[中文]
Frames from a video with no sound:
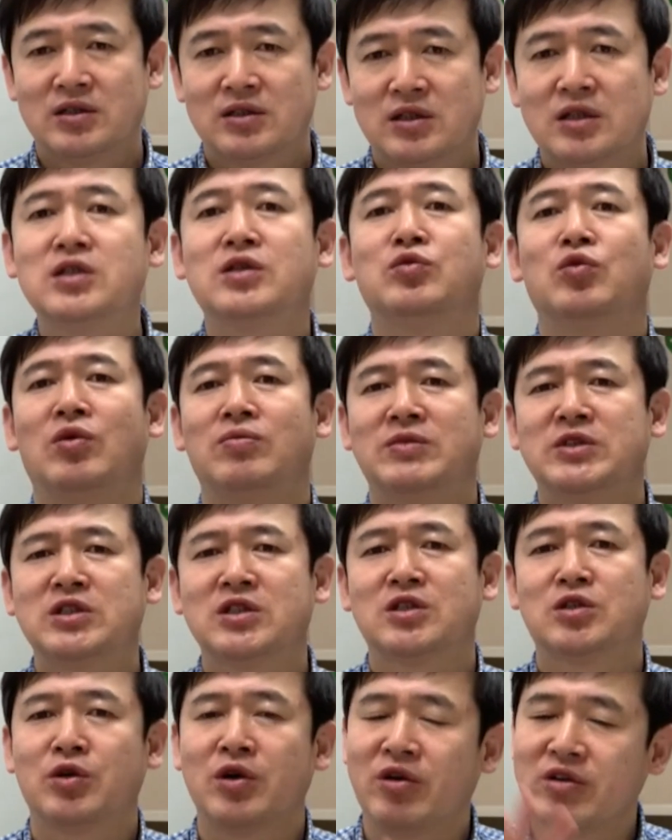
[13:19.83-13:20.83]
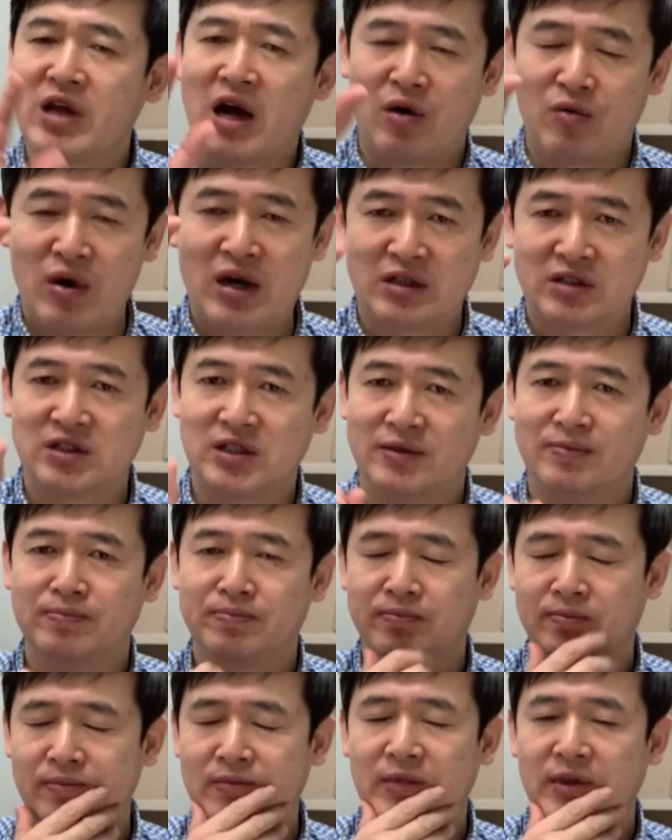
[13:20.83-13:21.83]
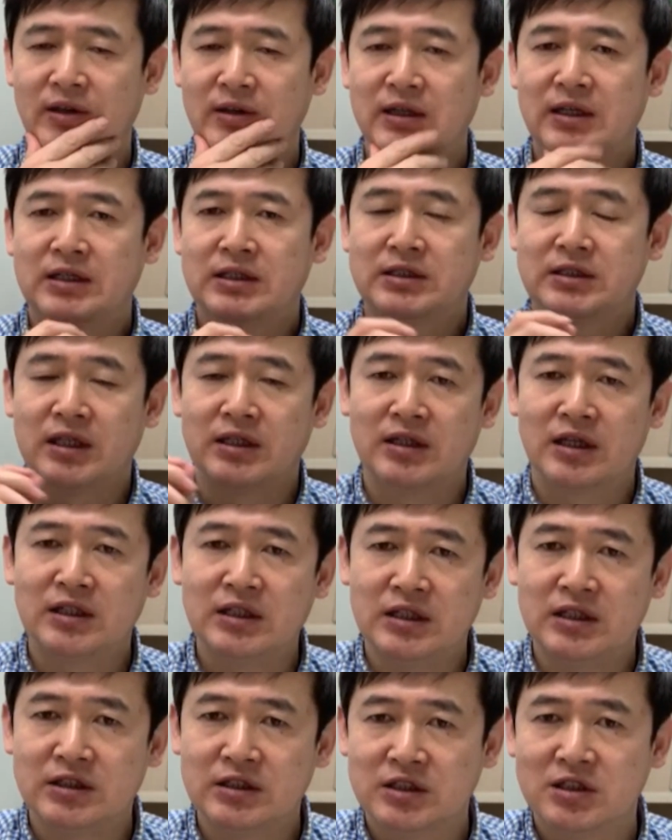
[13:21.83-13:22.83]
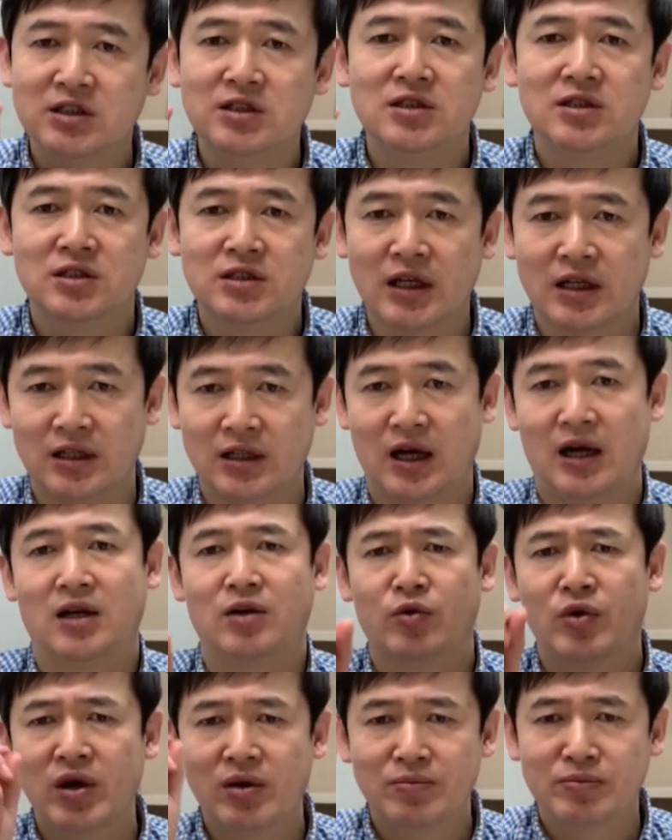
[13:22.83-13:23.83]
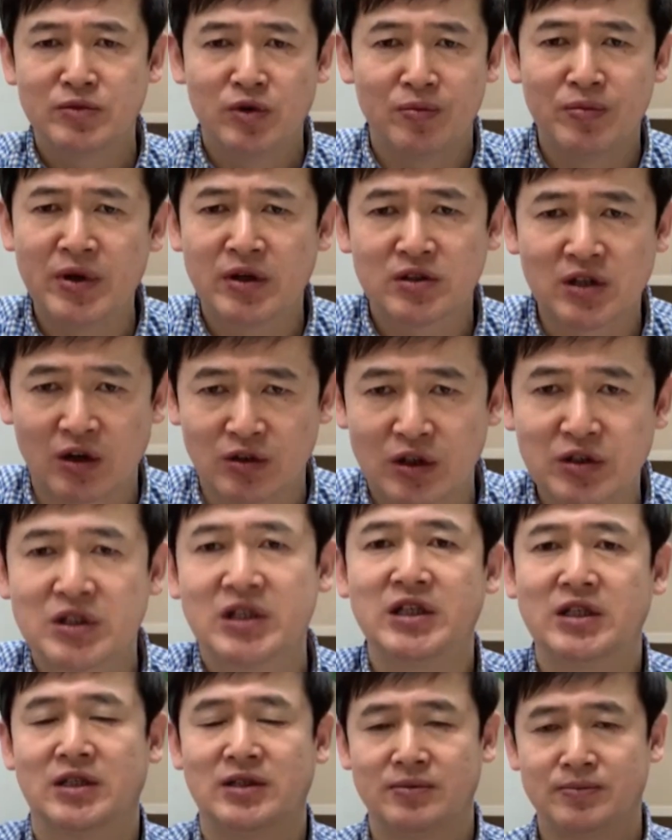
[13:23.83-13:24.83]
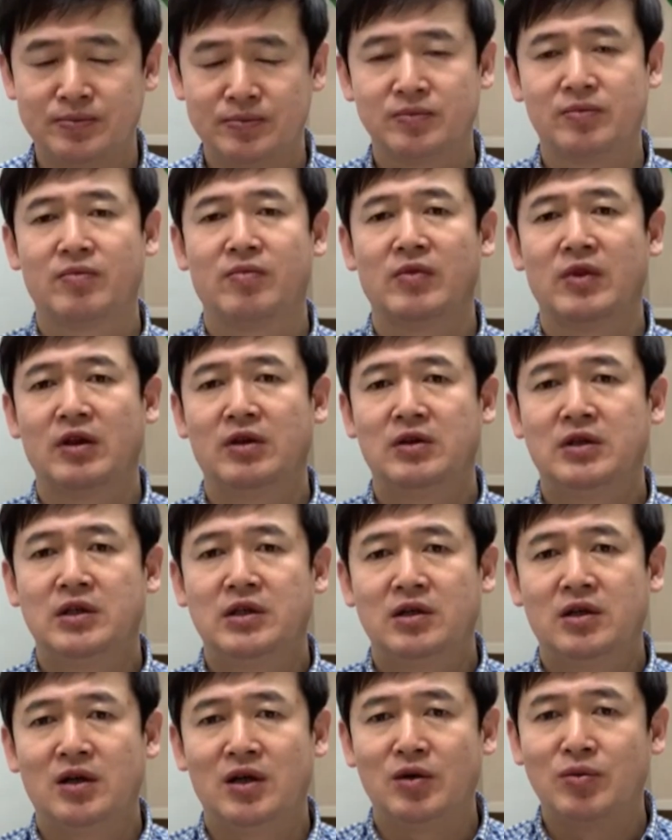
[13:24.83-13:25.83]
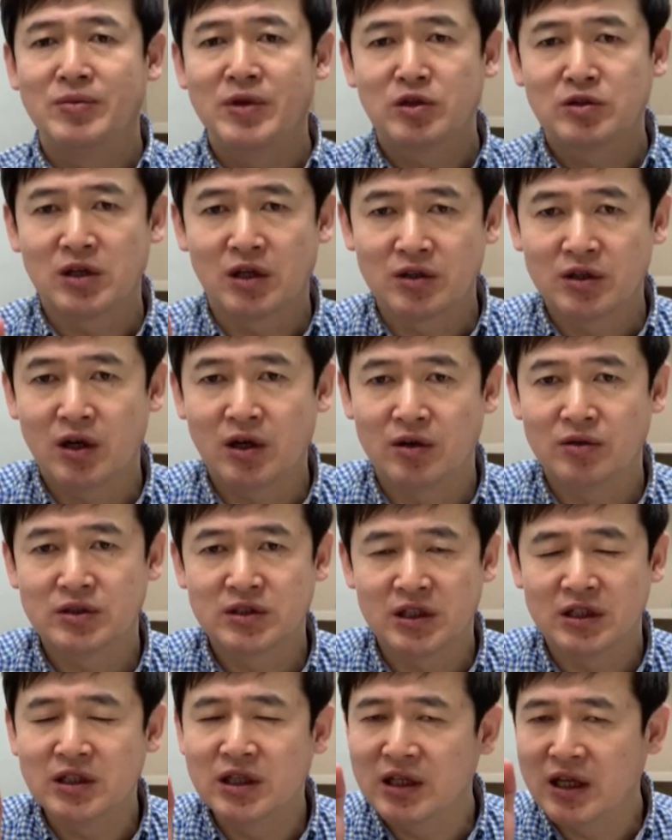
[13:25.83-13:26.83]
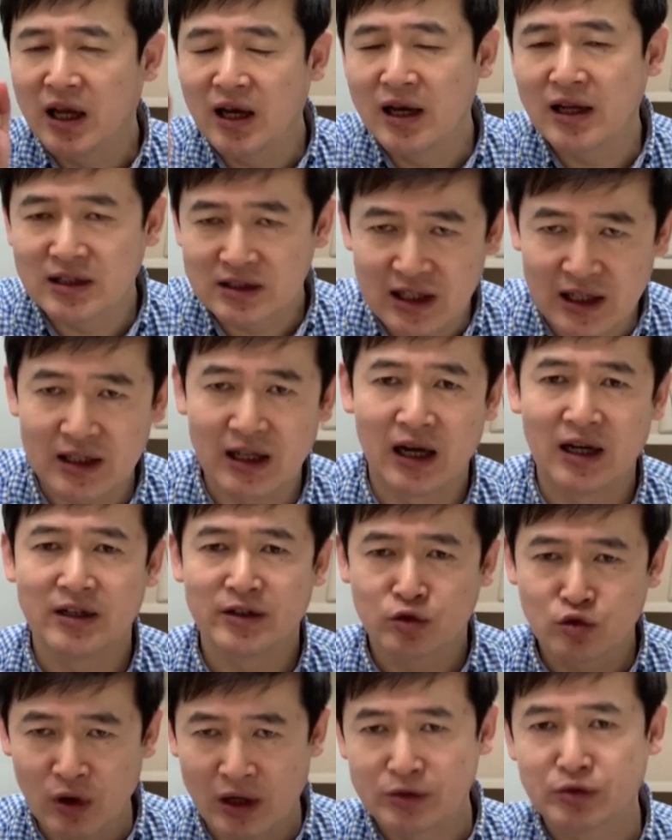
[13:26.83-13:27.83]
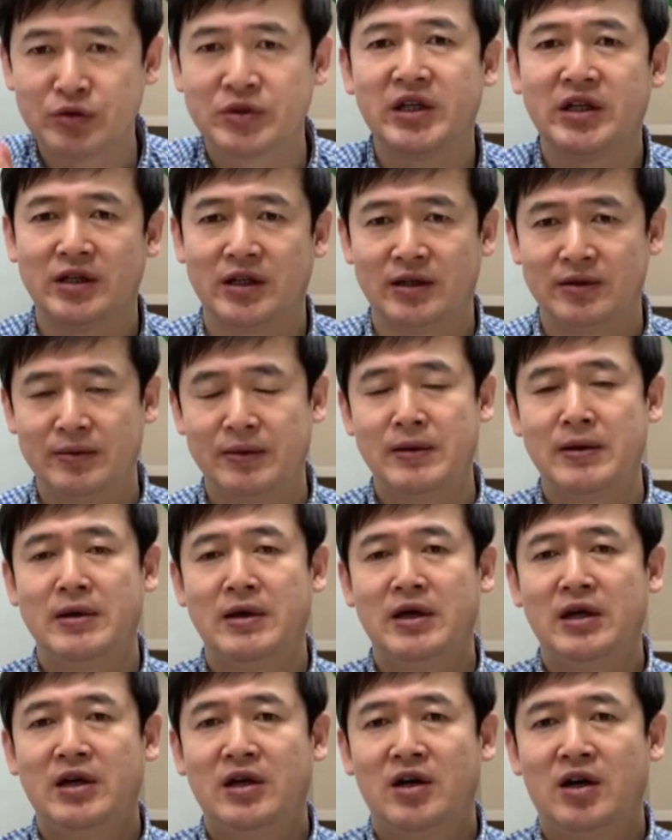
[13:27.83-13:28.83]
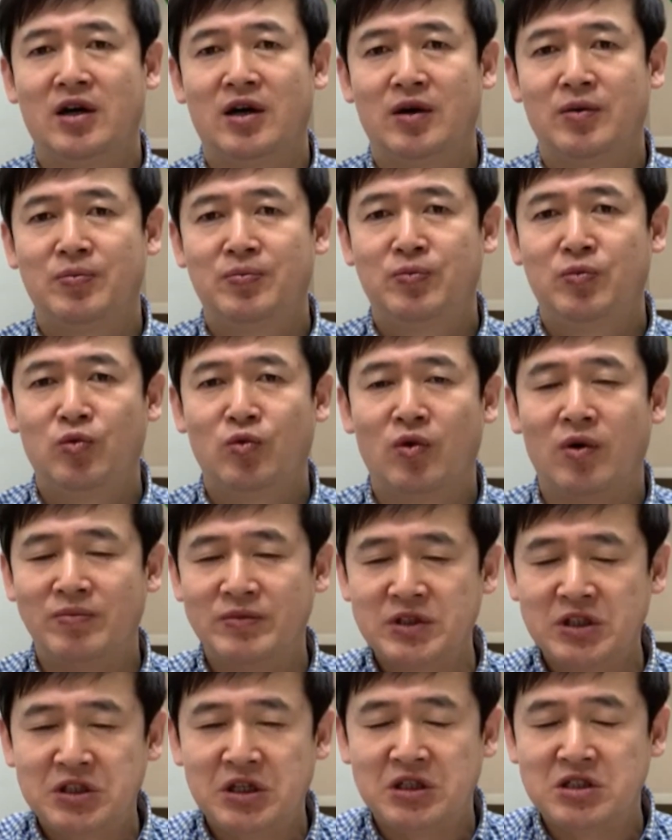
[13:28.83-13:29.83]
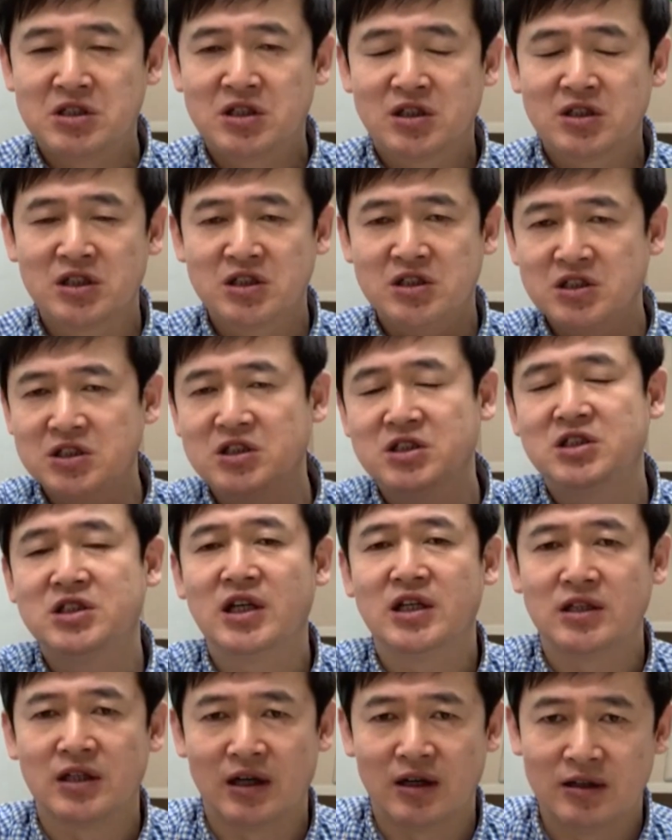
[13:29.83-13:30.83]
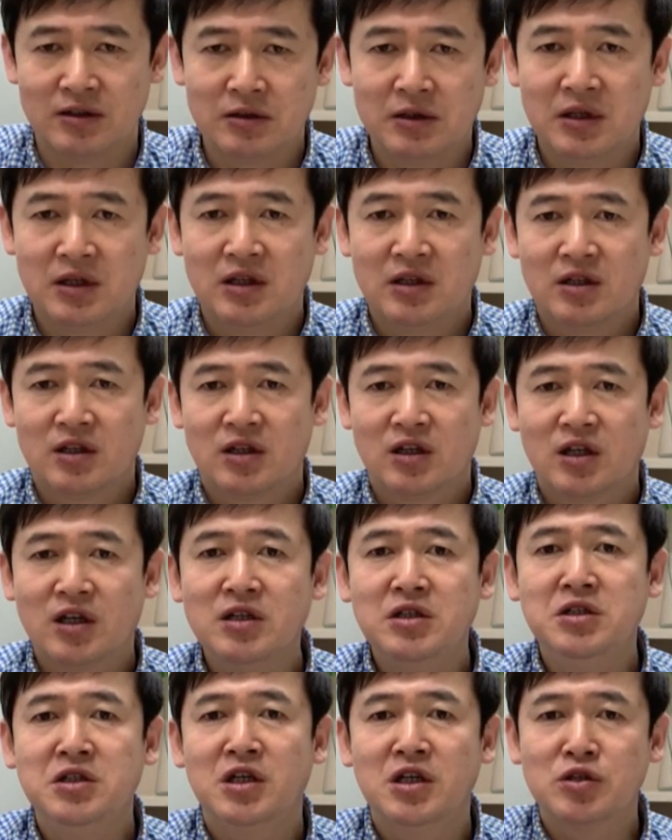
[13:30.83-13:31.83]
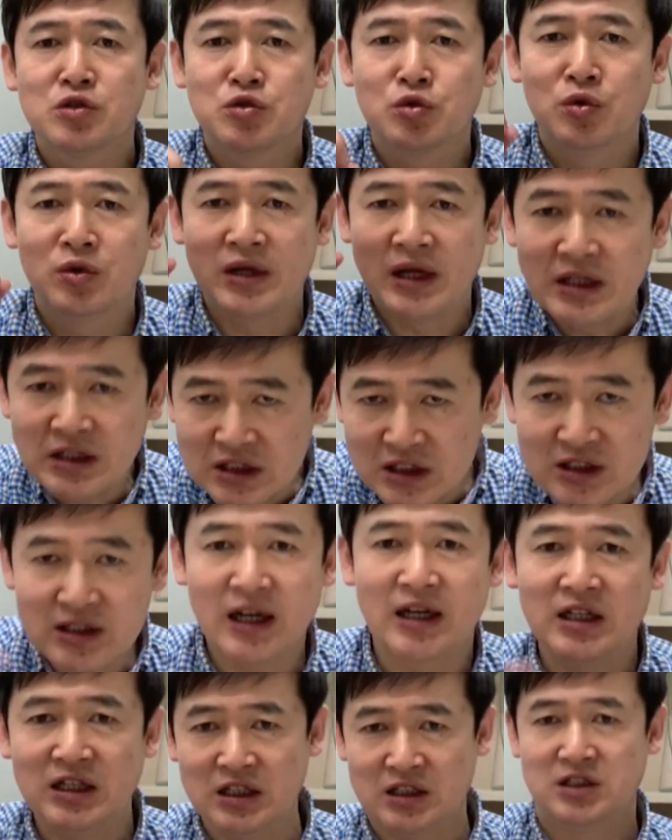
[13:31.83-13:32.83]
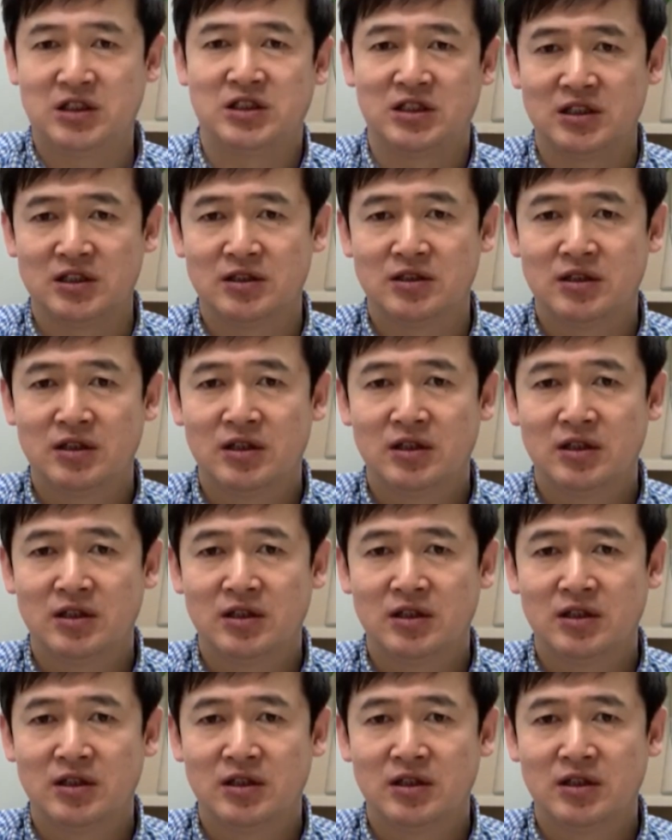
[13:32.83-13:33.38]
但是我们这个时候要仰望神，神呢，你的心意在哪里？我要，我们要找到这个，啊，我们要找到神的引领在哪里，抓住这个，啊，我们的人生的事件呢，跟耶稣联系在一起，